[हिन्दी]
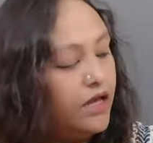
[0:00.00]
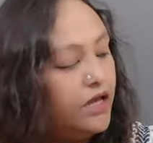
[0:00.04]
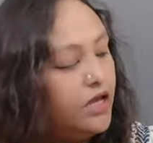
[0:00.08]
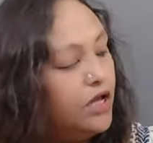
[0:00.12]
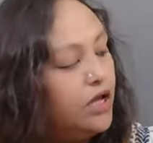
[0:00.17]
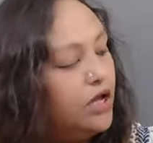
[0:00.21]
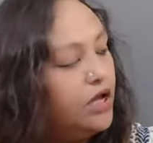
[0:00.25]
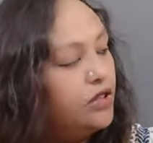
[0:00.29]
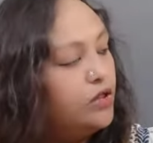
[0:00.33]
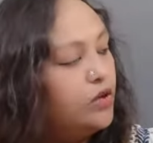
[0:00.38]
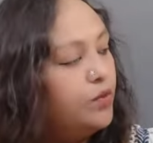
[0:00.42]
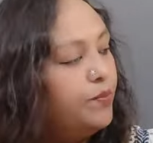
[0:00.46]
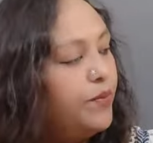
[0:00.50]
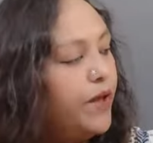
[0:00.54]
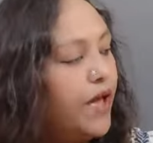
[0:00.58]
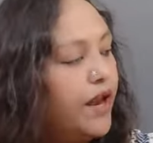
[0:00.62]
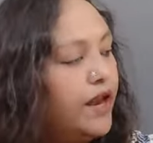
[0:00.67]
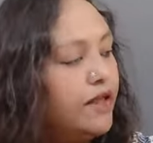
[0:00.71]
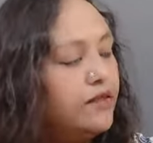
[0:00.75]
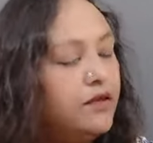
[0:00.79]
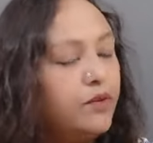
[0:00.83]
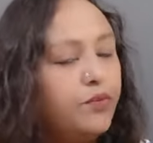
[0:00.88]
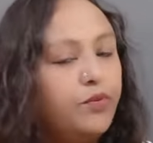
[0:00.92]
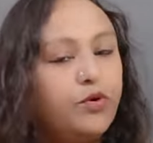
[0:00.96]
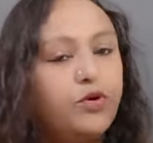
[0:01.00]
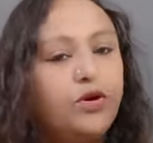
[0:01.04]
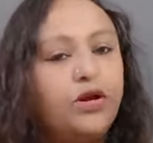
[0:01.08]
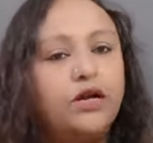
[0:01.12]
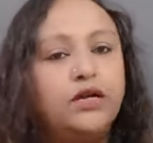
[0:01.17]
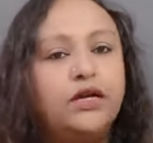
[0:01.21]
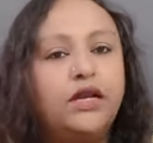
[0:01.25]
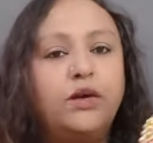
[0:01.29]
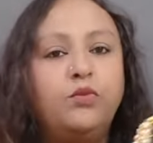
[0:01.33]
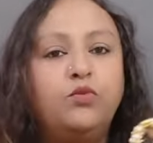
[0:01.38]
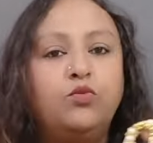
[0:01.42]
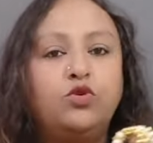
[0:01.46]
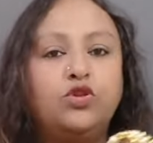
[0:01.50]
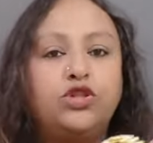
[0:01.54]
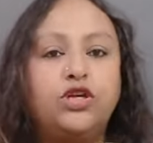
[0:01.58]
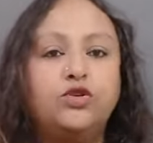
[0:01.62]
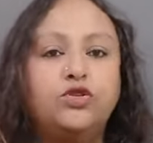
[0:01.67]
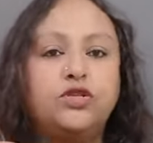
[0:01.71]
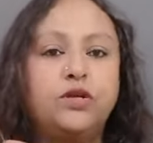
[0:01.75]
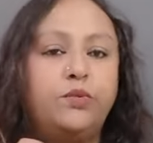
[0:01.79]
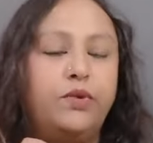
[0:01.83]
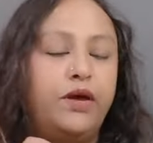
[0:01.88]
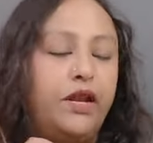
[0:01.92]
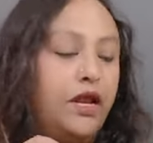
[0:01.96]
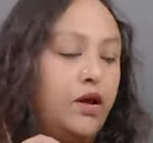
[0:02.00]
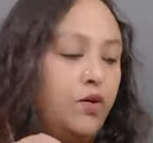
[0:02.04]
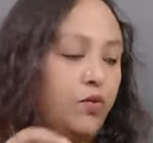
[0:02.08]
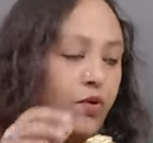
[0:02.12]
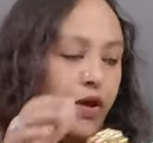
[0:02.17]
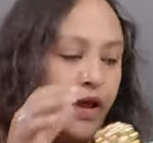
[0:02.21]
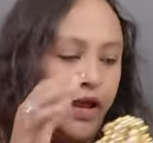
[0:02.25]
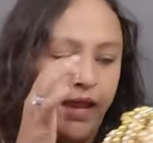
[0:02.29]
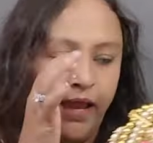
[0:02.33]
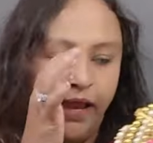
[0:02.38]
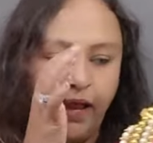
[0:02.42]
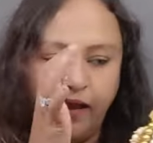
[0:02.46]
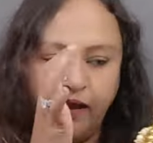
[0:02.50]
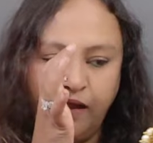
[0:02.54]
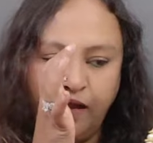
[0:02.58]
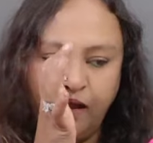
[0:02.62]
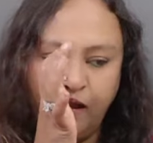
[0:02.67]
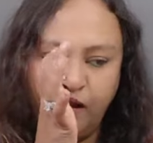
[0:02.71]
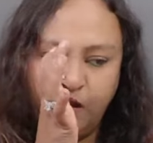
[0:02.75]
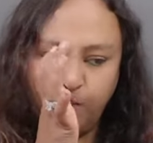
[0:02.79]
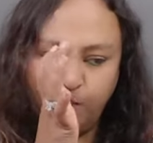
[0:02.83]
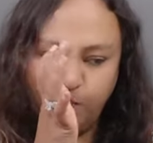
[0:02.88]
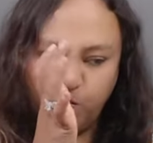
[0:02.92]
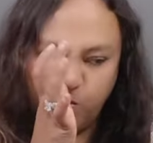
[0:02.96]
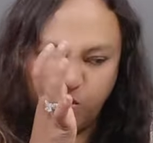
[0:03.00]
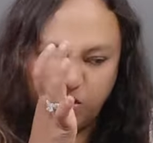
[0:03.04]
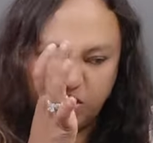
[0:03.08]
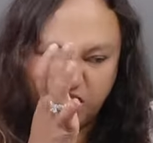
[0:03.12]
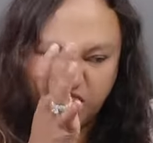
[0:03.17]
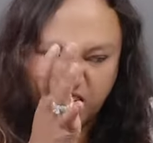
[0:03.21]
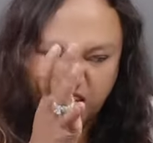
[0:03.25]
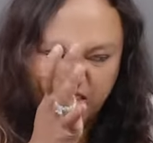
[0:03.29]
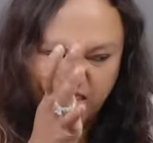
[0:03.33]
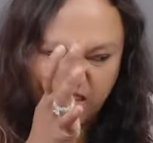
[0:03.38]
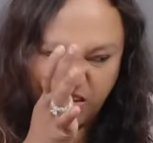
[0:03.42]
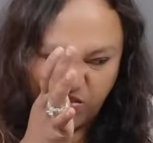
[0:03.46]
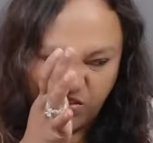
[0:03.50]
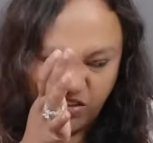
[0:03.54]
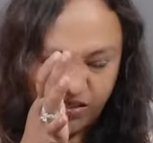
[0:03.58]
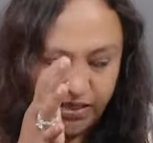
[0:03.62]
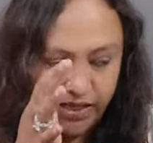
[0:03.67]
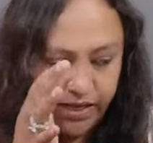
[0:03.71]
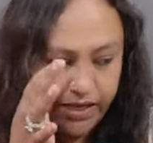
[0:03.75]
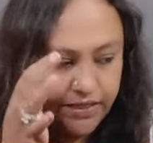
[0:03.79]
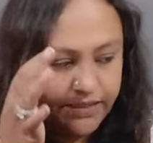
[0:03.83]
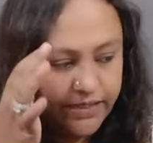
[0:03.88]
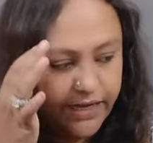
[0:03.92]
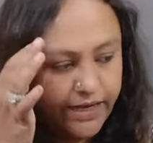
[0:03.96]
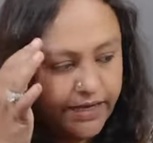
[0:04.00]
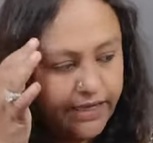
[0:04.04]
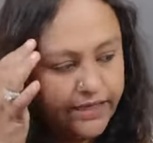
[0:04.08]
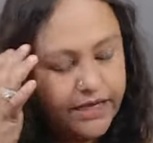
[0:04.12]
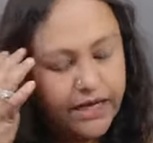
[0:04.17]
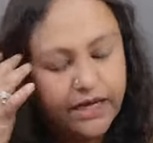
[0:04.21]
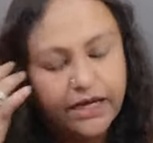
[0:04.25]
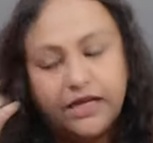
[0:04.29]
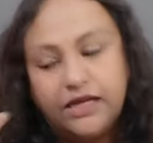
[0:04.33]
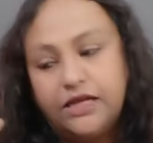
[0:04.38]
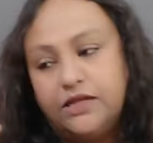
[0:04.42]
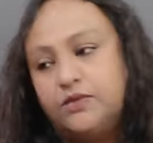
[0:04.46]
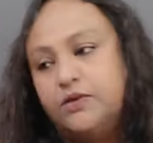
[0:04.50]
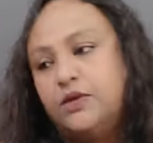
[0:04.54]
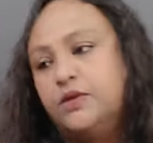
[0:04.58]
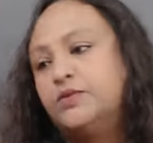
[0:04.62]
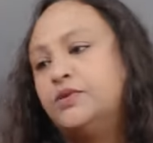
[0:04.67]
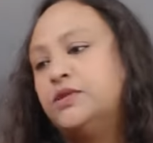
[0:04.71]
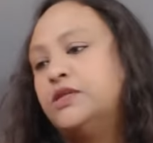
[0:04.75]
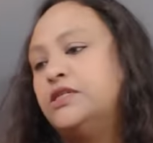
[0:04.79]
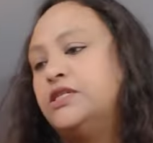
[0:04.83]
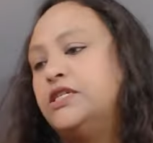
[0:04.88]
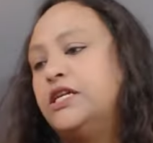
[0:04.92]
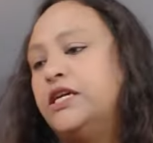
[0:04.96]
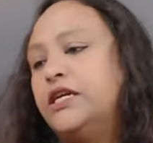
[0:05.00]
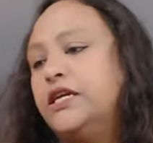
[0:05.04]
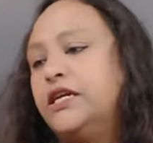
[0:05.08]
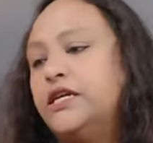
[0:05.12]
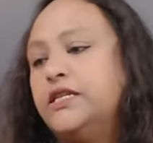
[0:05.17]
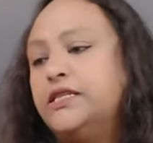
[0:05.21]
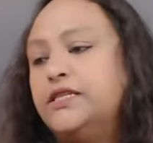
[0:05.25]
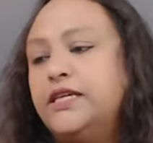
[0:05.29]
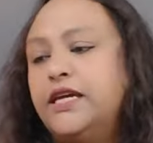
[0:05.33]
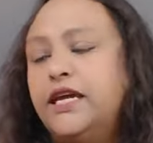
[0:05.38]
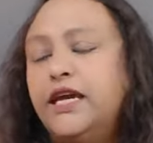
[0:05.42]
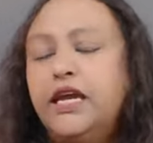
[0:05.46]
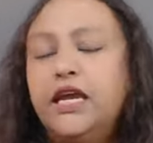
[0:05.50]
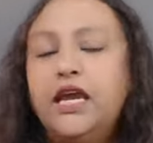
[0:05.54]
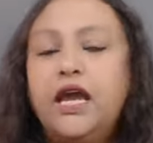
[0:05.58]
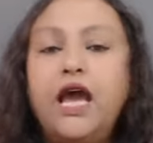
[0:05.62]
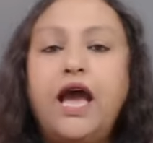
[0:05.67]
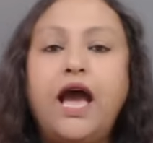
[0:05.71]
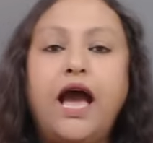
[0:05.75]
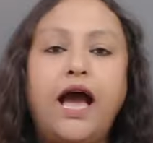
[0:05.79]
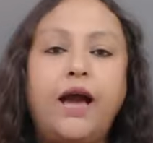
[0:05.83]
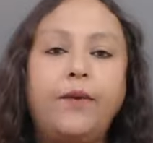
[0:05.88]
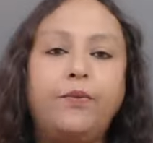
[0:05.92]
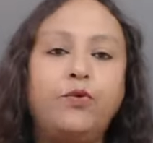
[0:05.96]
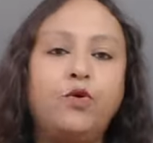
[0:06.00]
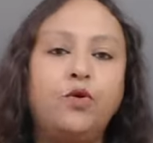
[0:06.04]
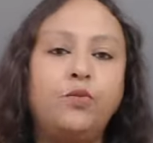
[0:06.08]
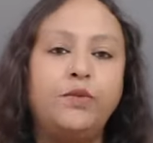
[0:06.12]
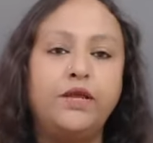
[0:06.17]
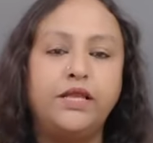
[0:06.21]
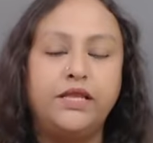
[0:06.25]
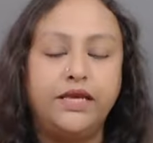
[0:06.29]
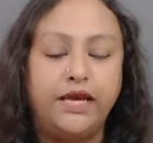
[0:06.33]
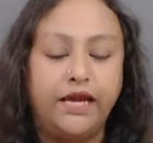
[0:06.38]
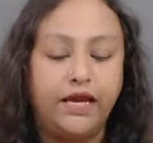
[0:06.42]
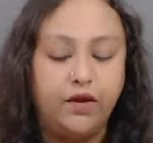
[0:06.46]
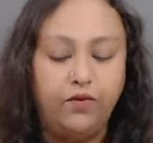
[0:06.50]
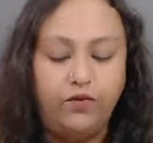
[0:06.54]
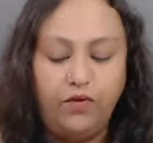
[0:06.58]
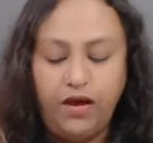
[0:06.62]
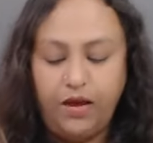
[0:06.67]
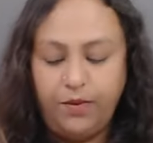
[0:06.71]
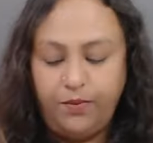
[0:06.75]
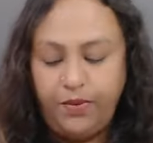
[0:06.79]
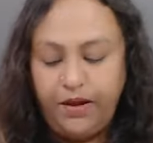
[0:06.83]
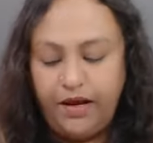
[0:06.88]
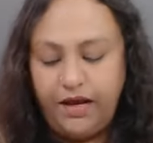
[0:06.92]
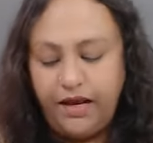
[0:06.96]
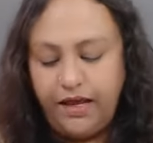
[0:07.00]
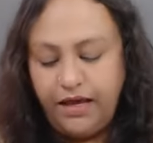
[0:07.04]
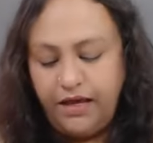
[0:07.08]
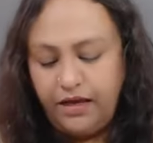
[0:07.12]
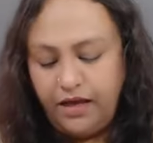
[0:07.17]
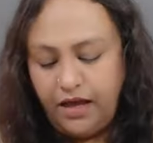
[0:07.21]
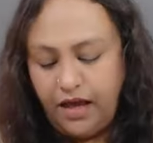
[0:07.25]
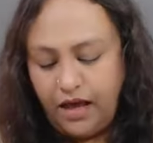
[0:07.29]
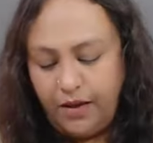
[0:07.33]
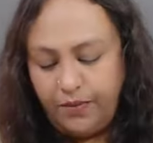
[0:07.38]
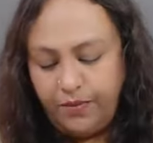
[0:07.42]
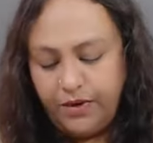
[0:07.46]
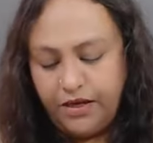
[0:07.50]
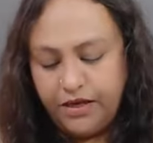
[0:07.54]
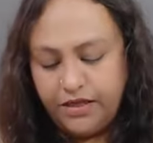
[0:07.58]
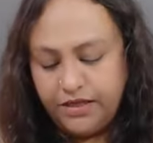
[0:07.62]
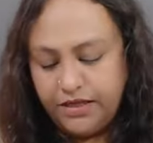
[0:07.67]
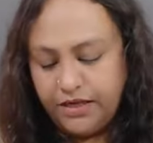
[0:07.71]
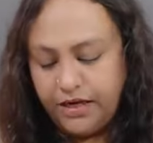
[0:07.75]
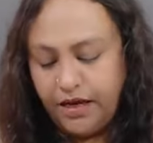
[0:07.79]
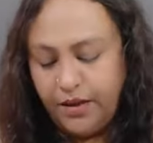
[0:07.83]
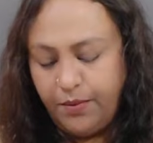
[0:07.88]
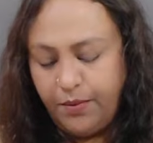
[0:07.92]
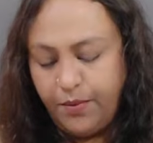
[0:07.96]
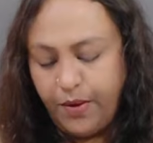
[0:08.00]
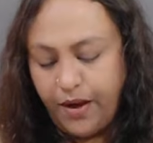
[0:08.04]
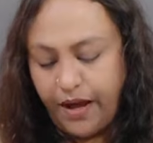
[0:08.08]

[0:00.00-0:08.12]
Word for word: तो प्यारा सा प्रोडक्ट है मोतियों से बना हुआ है अगर आपको इसकी ज़रूरत है जाइए जाके डिस्क्रिप्शन चेक कीजिए आपको मिल जाएगा वहाँ पे लिंक आप कीजिएगा बाय